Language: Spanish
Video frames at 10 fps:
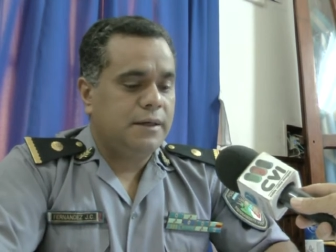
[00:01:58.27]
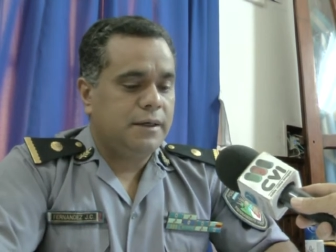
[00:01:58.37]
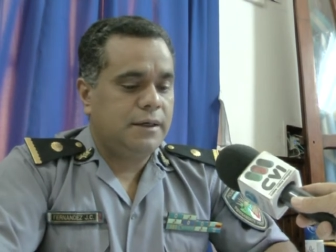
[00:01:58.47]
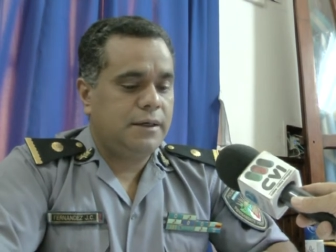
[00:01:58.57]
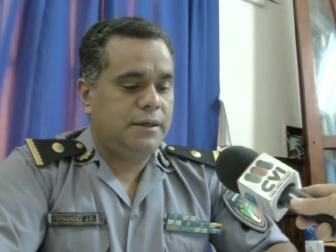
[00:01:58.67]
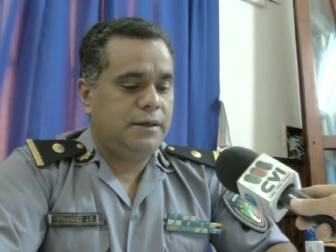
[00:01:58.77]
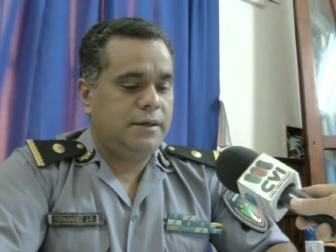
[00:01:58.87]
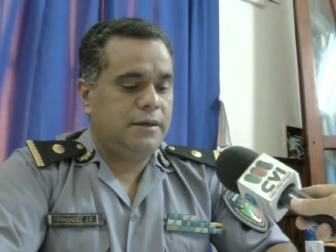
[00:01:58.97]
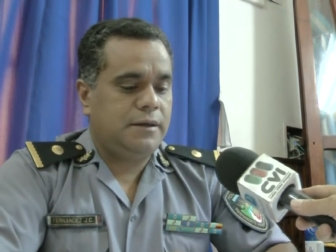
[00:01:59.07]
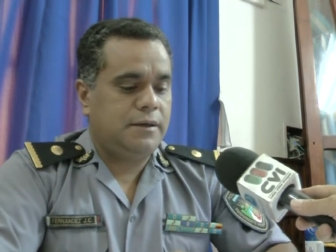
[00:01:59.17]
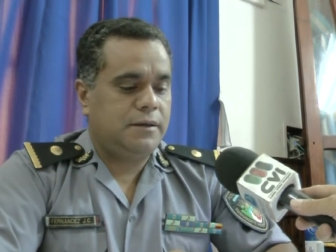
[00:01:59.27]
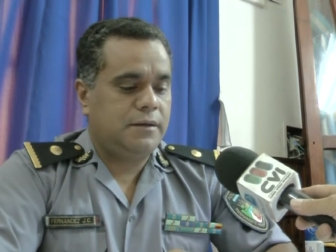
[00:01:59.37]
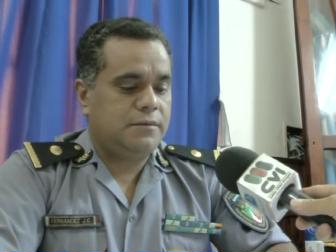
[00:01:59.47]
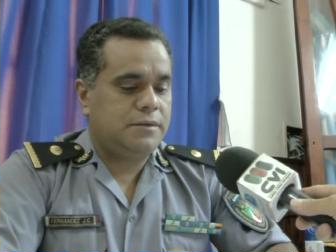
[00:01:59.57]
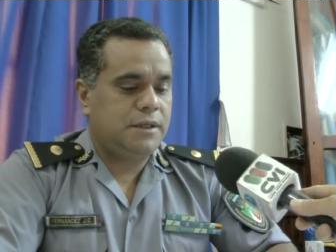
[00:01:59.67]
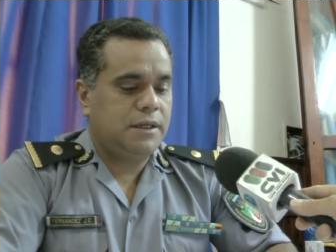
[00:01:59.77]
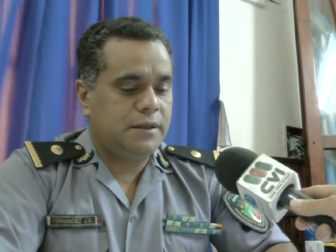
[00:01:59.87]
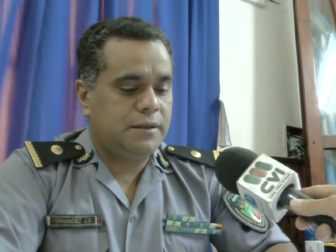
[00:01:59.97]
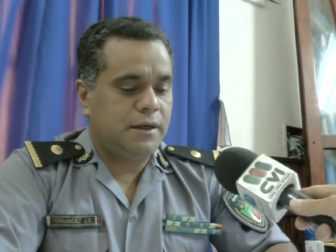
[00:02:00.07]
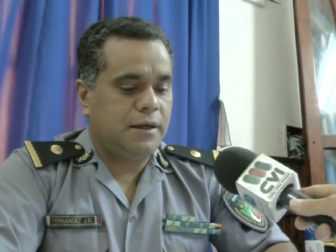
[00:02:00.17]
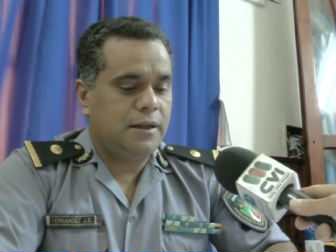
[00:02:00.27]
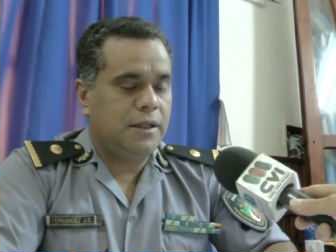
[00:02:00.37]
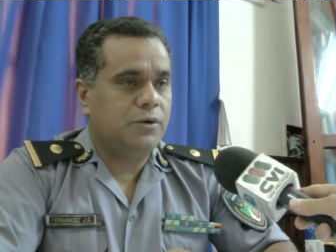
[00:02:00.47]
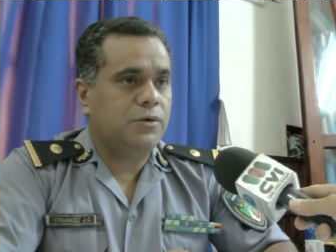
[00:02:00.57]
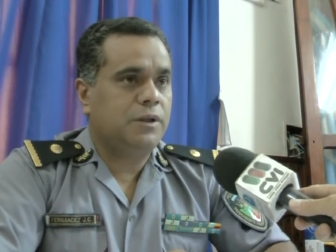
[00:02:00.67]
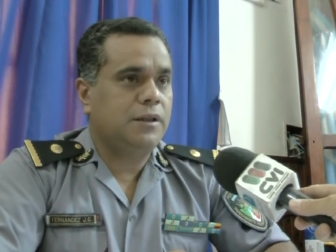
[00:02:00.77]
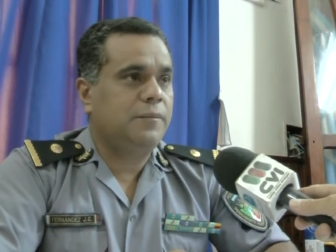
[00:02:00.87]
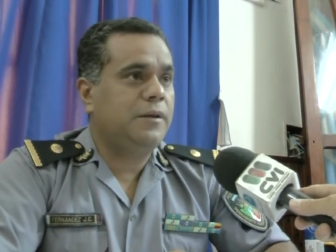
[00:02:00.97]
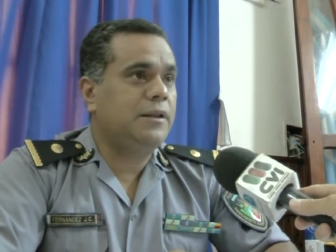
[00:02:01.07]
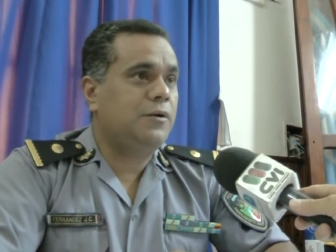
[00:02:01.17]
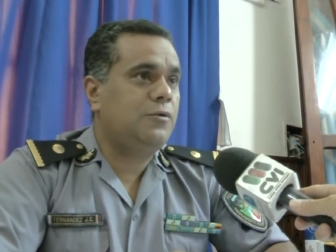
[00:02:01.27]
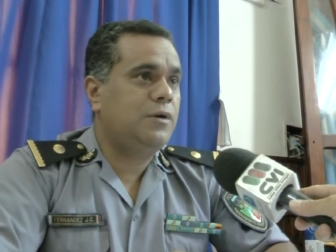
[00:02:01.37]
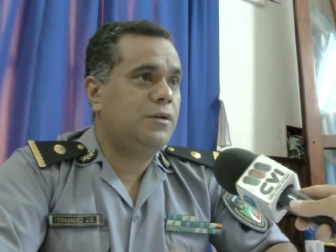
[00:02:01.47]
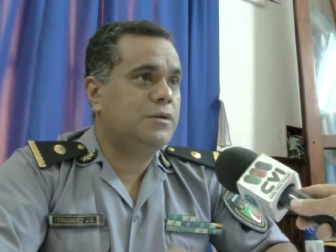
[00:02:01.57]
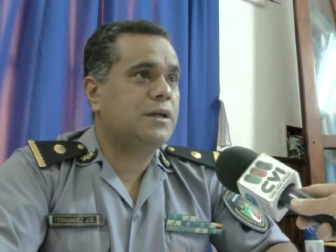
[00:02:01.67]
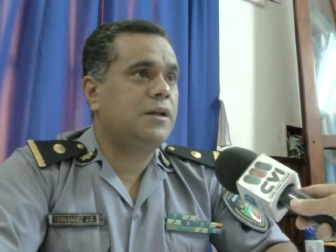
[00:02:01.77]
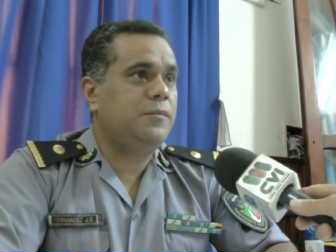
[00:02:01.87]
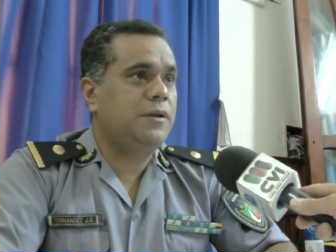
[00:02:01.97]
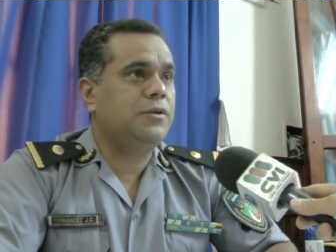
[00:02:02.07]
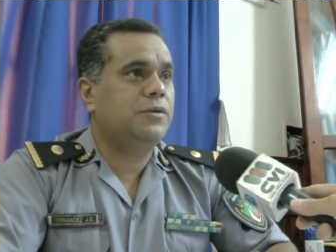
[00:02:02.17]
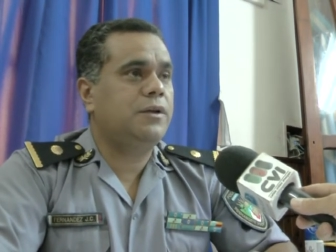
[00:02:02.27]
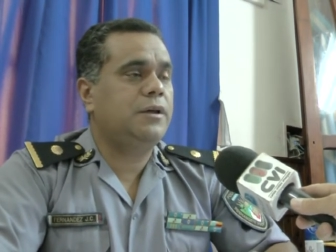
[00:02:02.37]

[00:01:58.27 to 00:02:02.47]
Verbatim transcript: Eh, sí es trasladado constantemente al juzgado a requerimiento